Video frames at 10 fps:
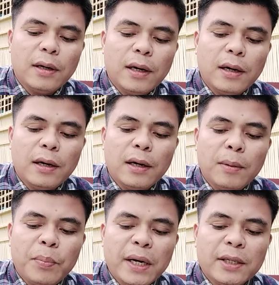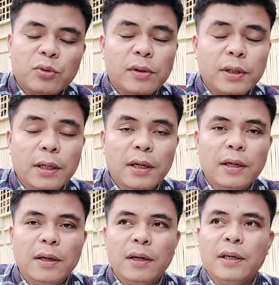uh, pagkasulti
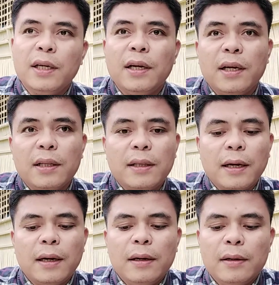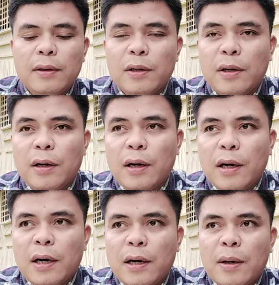dili ta uh,
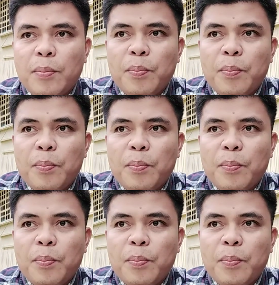ah,